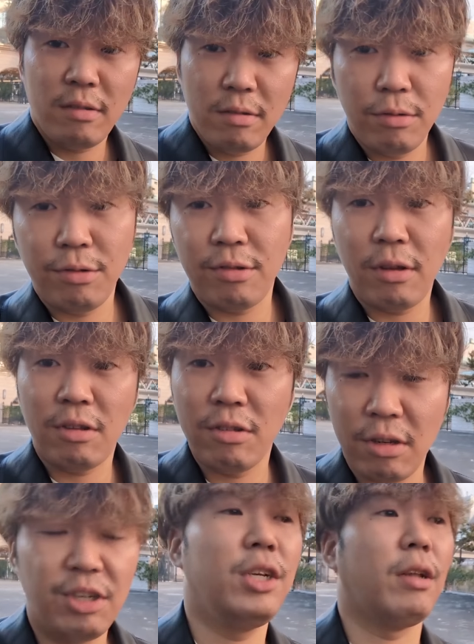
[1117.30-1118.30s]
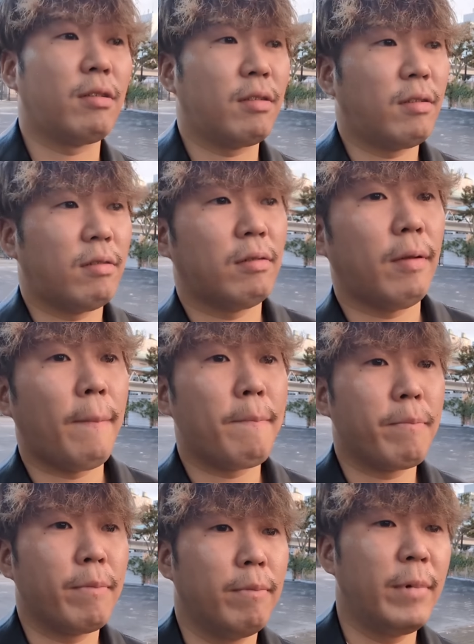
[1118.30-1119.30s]
すごい清々しいです
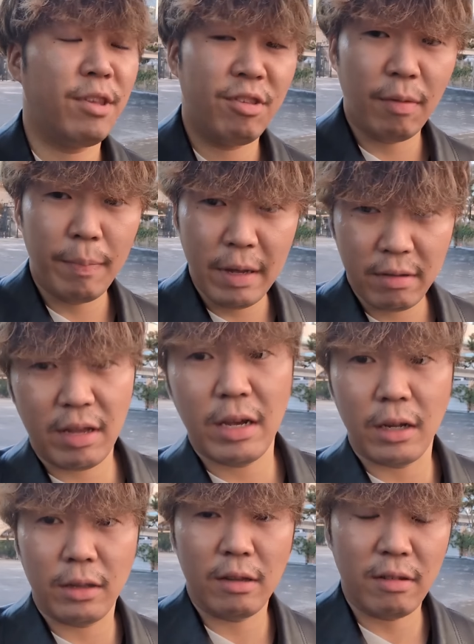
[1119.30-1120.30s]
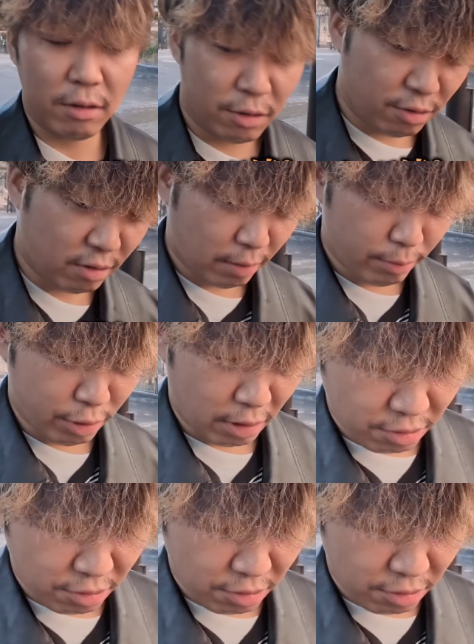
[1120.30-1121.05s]
めっちゃペース速かった33秒